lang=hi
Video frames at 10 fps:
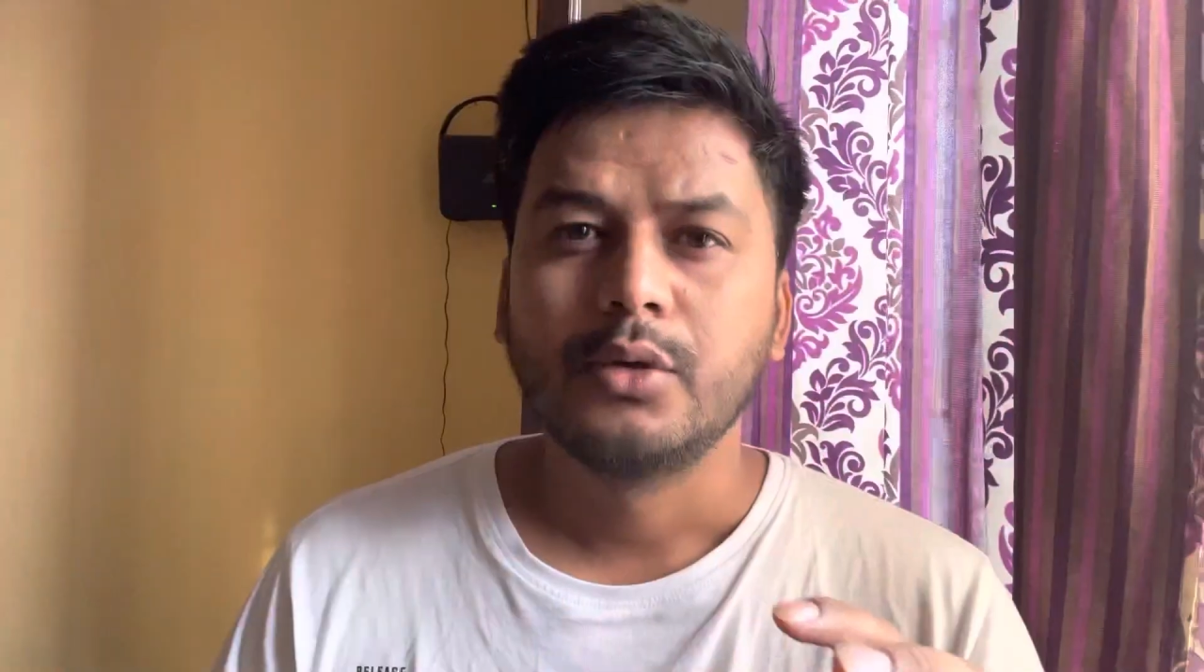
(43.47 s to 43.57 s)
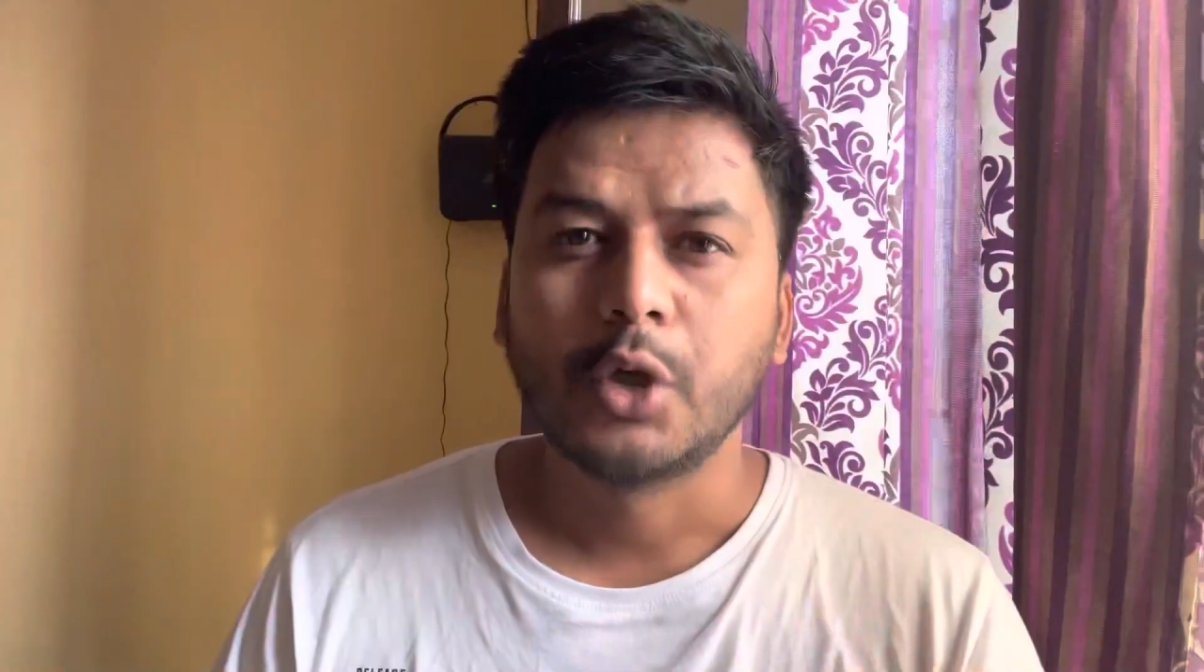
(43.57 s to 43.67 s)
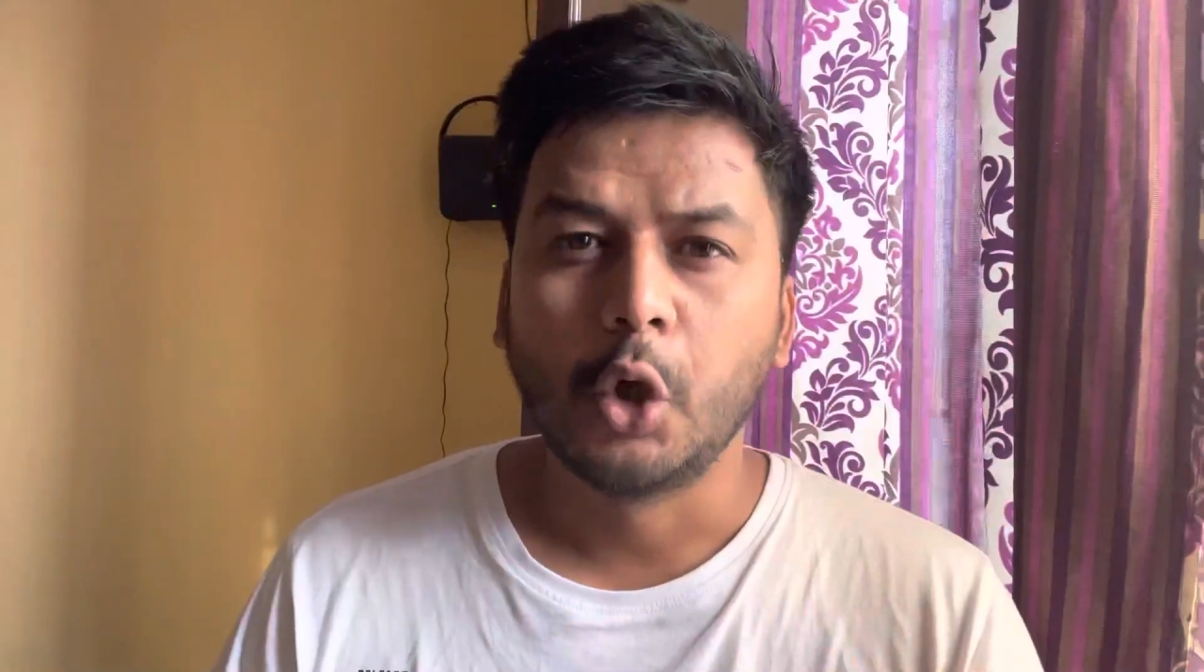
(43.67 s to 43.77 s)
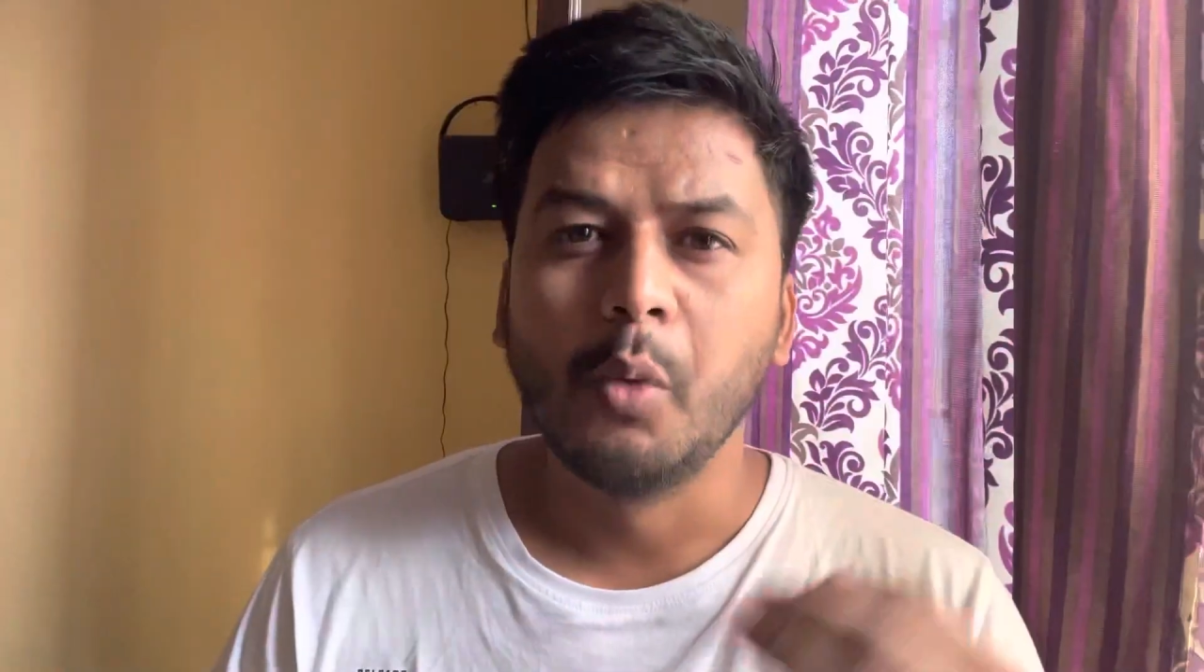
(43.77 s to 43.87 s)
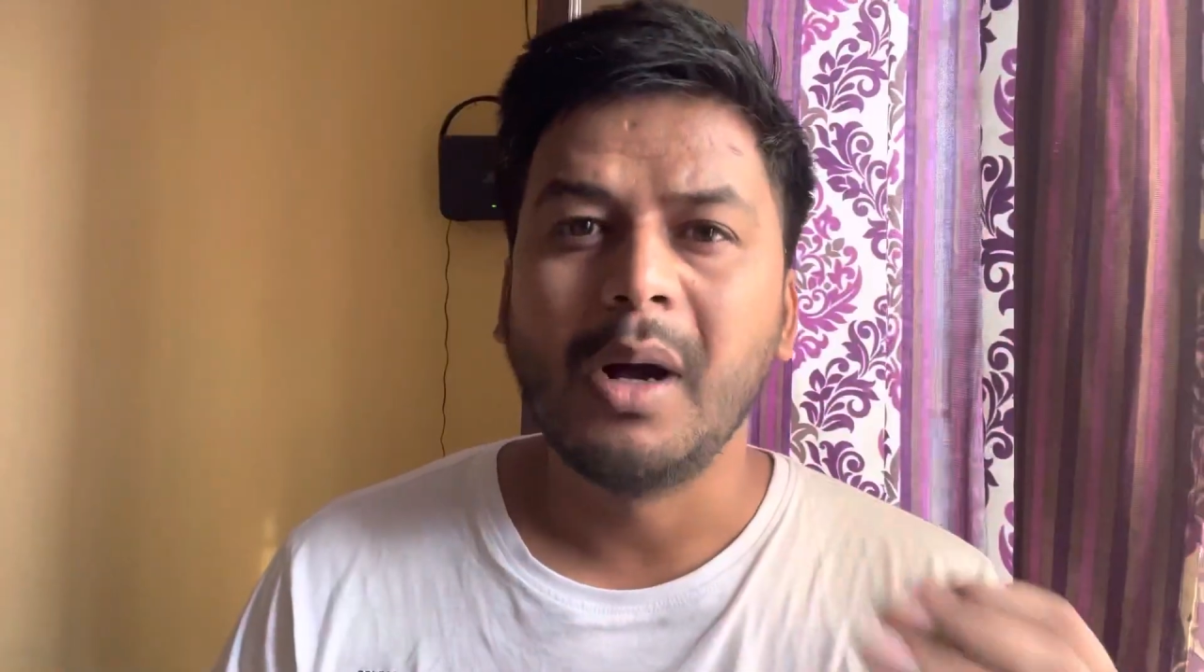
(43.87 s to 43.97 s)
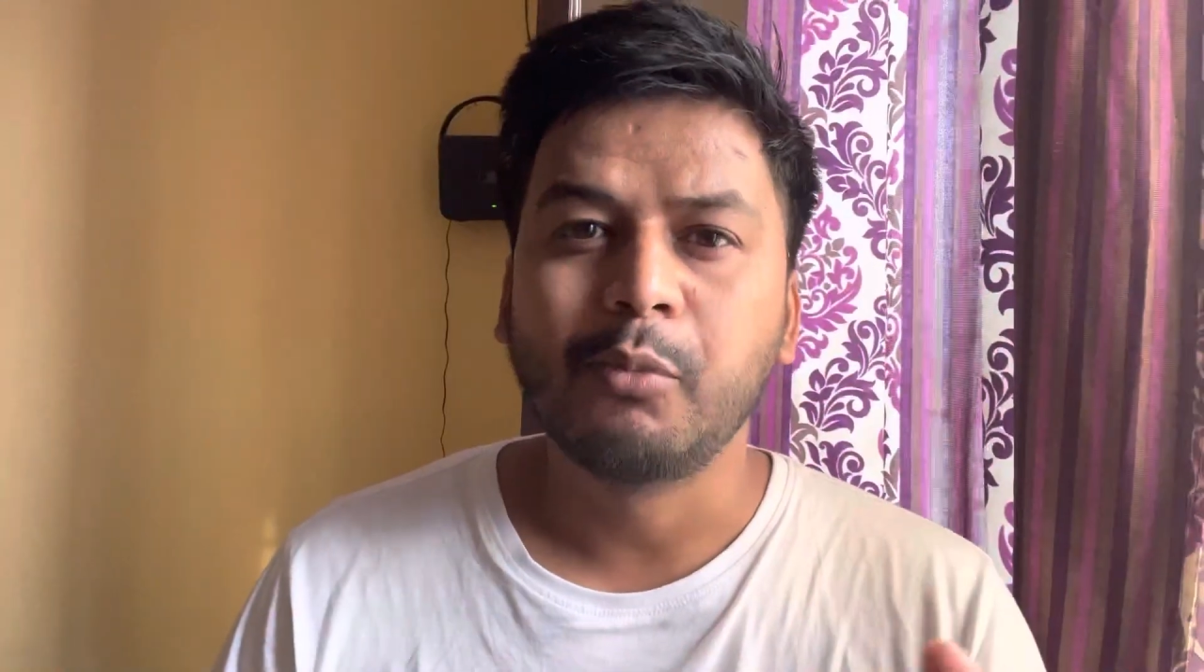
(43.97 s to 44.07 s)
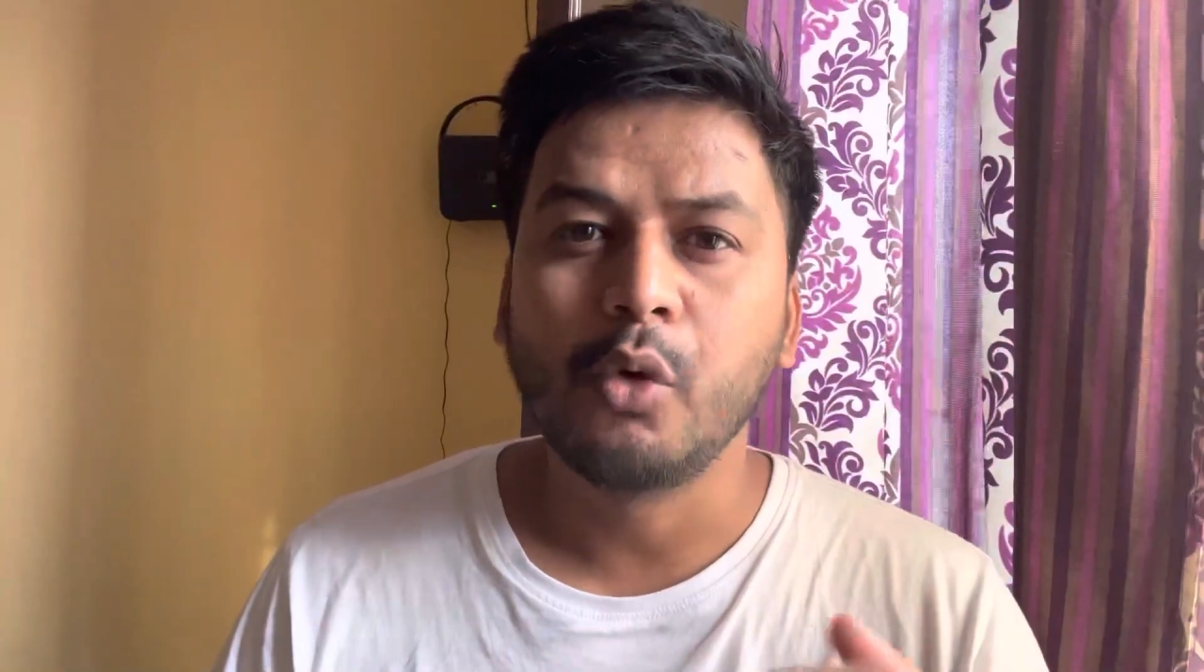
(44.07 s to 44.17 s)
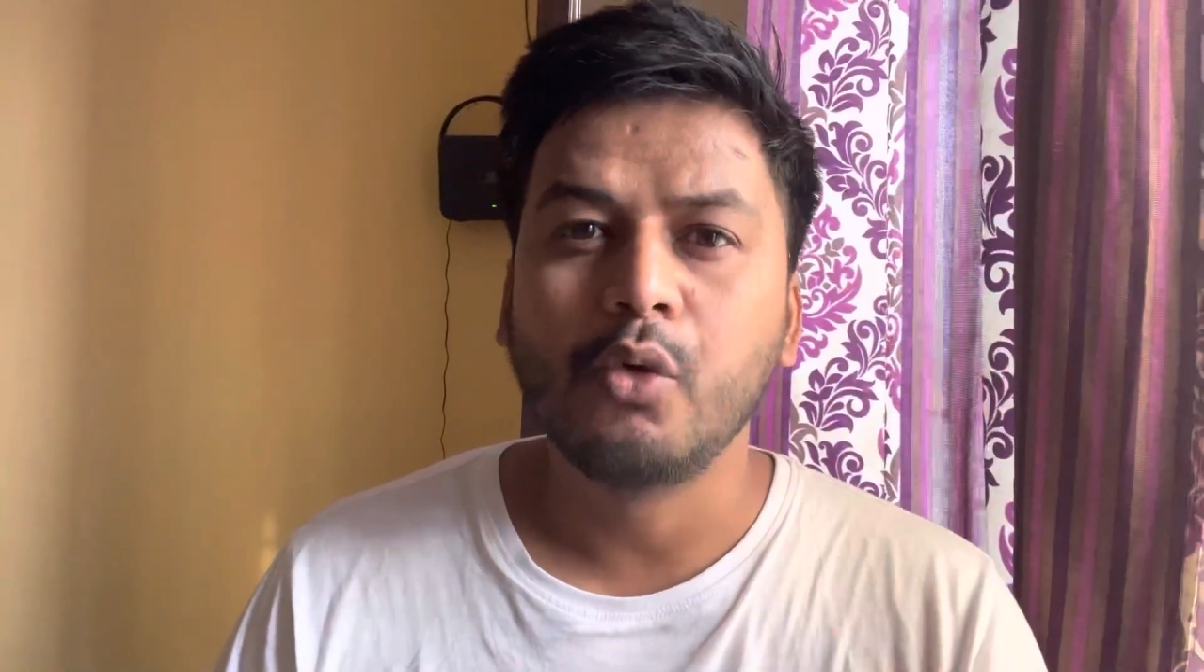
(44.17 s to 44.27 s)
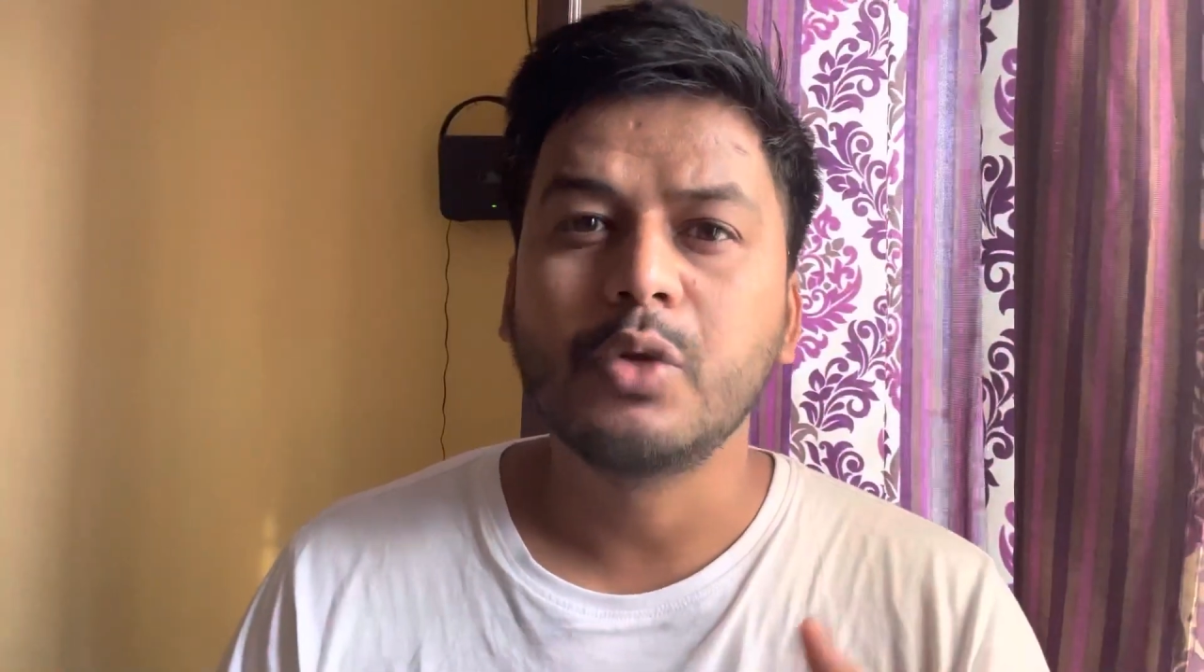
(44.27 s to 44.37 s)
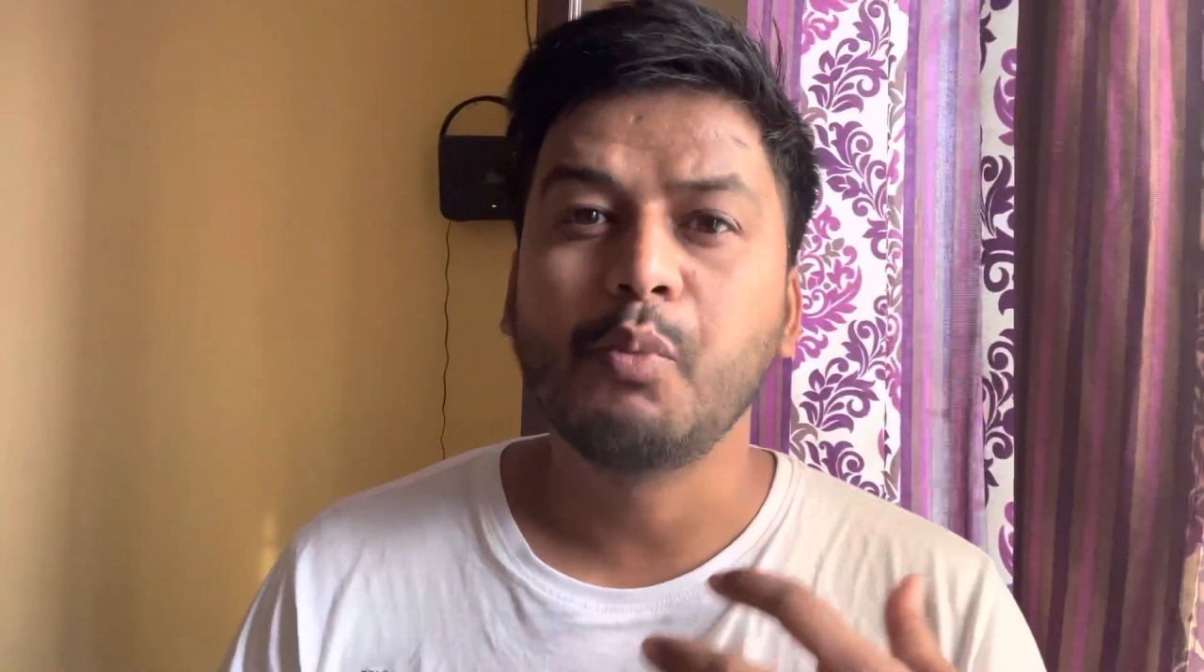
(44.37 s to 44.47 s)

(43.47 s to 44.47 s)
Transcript: चलो मैं आपको कुछ